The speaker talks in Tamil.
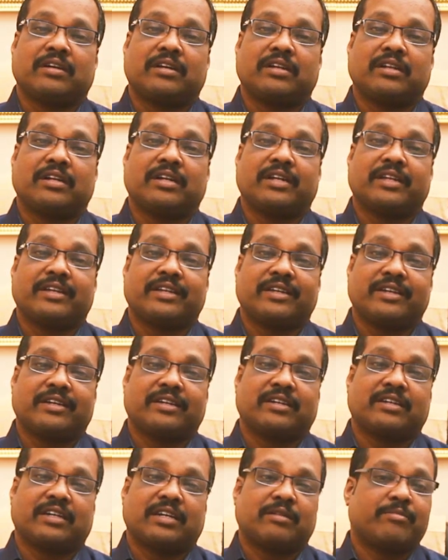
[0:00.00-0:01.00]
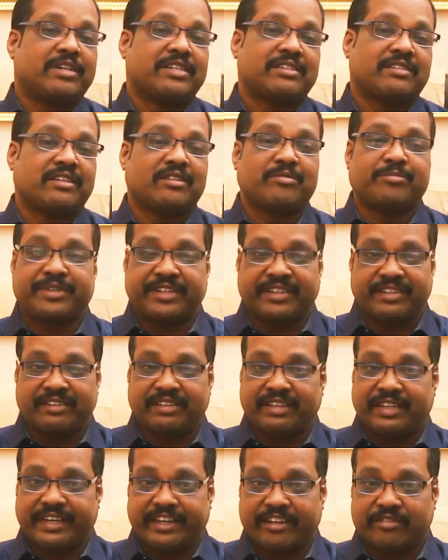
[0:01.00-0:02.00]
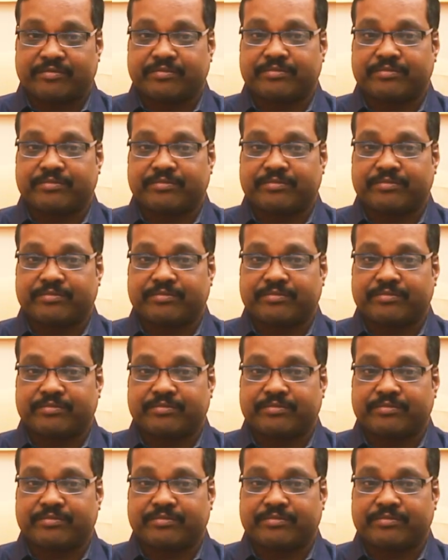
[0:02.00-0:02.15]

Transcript: அதில் நிறைய கமெண்ட்ஸ்லாம் பண்ணியிருந்தீங்க